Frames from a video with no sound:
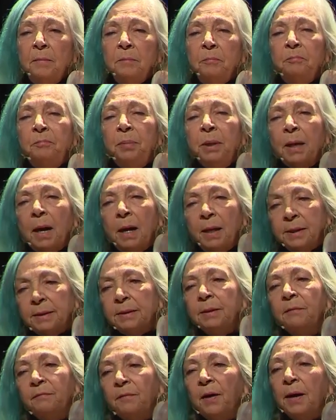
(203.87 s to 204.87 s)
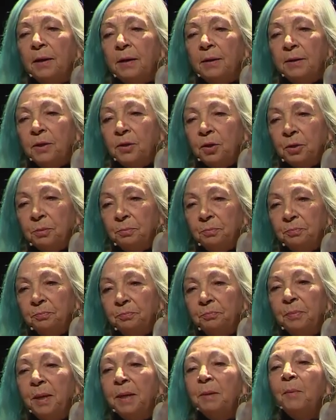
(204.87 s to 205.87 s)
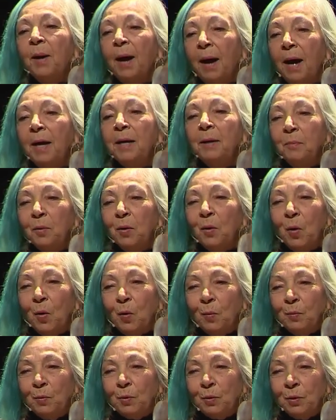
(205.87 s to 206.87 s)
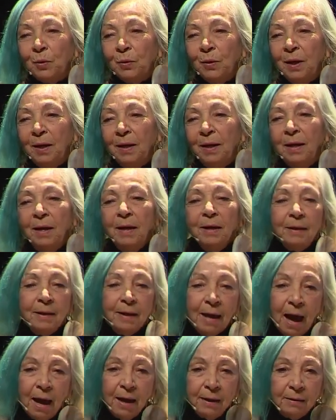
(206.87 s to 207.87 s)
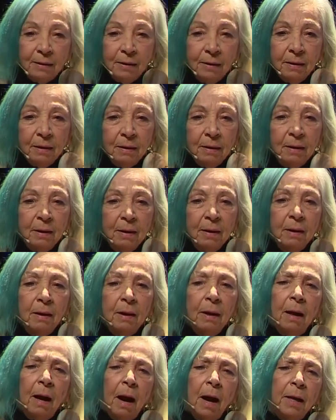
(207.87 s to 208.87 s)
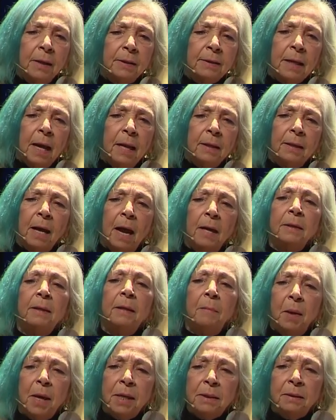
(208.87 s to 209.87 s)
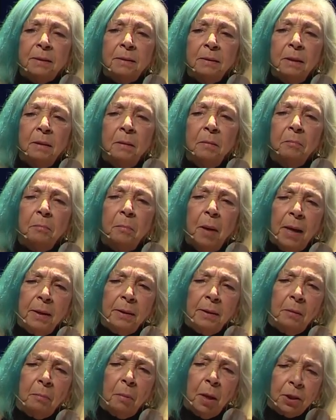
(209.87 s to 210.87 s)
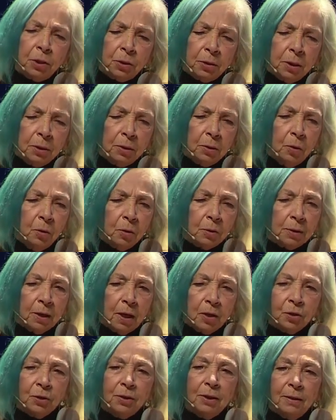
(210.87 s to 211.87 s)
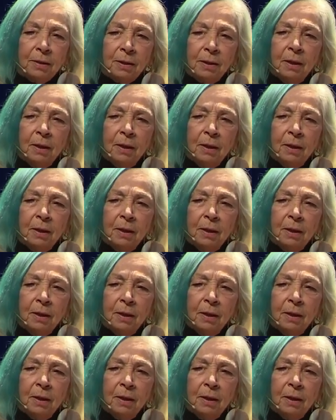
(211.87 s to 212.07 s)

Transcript: Bir esnaf arkadaşım benim halimi görmüş. Geldi. Aysel der demez ben de başladı gözyaşları.